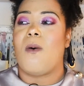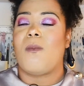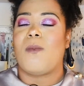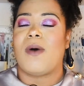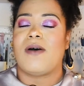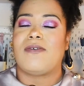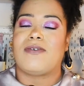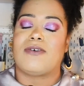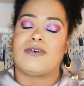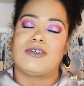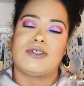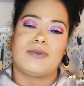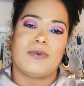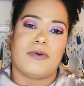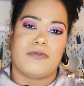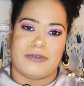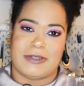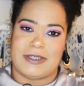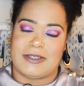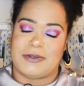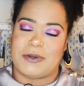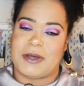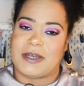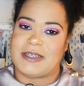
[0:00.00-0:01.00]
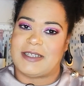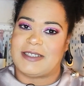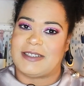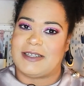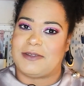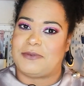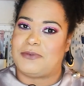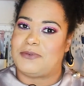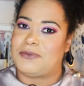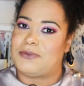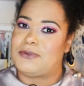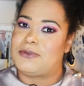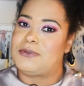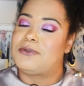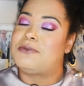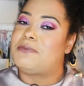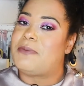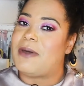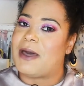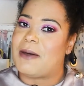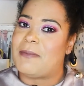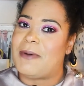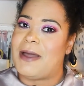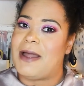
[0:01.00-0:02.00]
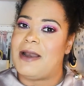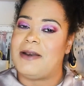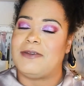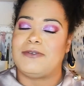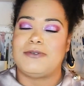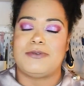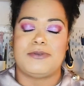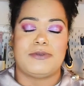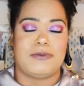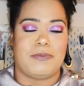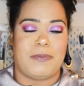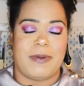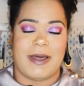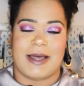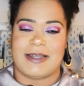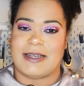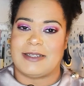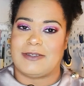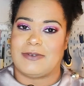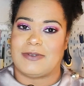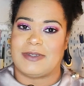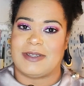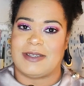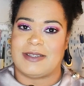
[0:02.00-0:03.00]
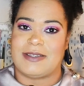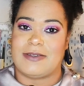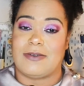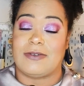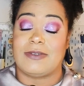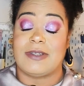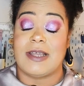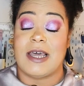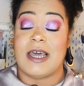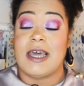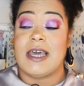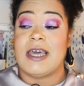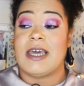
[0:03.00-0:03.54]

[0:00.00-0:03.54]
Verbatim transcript: bah franchement, vos histoires, elles étaient toutes super belles, super attendissantes.